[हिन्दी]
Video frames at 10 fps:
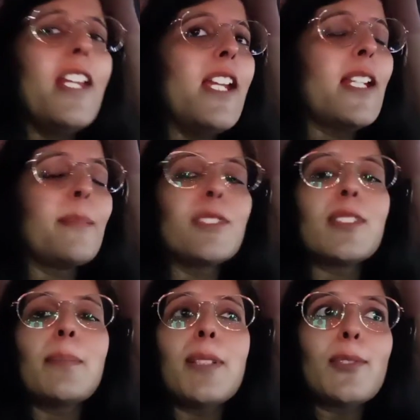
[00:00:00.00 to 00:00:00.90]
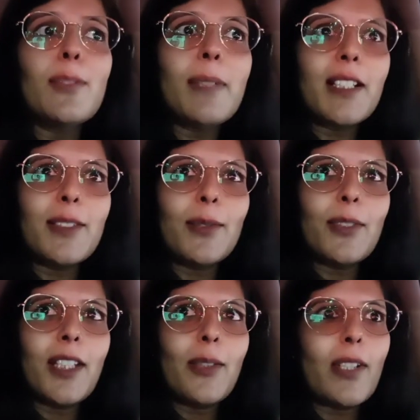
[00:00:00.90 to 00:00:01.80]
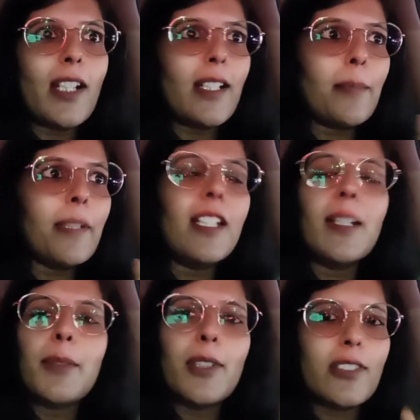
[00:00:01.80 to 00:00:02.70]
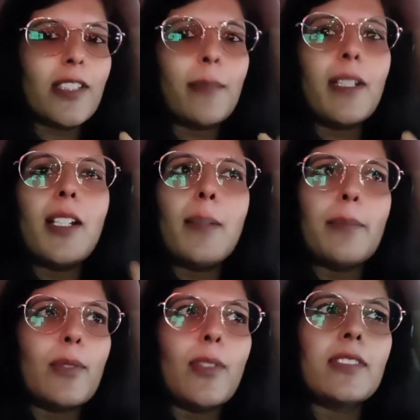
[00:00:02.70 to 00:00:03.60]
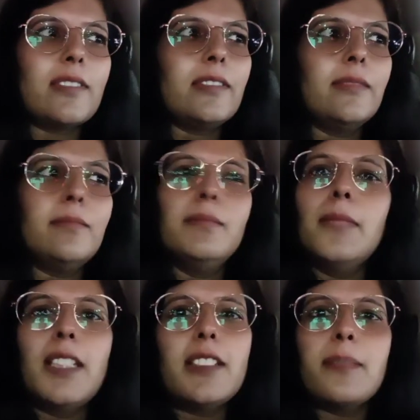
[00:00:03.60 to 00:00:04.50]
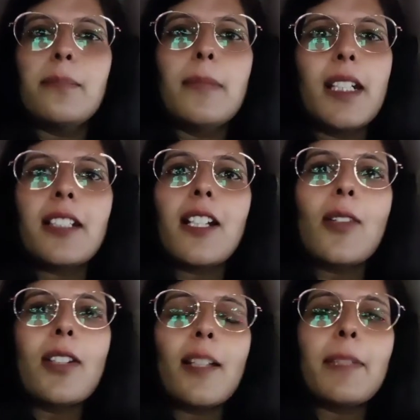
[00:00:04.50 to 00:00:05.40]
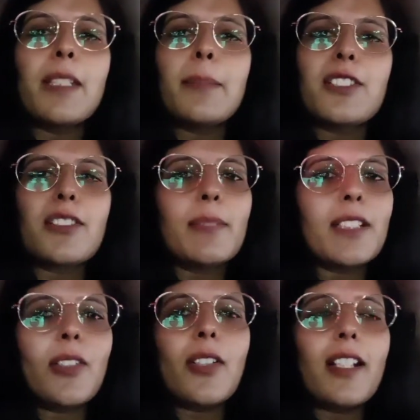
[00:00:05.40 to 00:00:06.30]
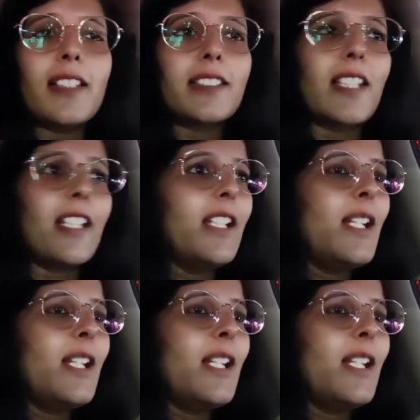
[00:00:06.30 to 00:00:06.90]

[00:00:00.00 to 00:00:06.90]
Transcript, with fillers: एंड अब मुझसे बिल्कुल भी कंट्रोल नहीं हो रहा है एंड अभी घर पहुँचने में अप्रॉक्स बीस मिनट का और बीस पच्चीस मिनट का और रास्ता है